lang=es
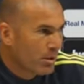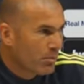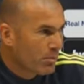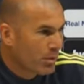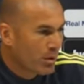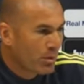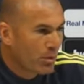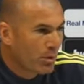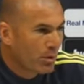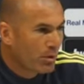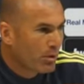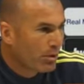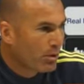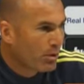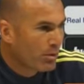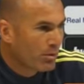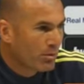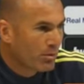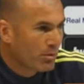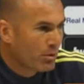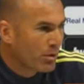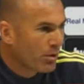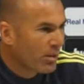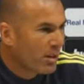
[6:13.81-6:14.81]
Pero
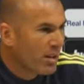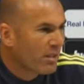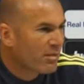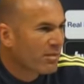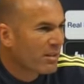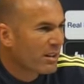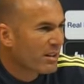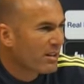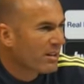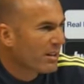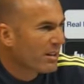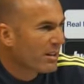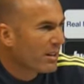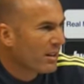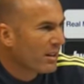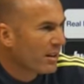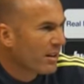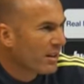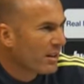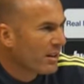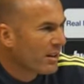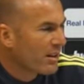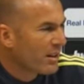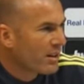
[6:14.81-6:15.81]
no, no en la falta
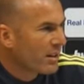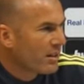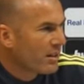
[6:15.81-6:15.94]
de,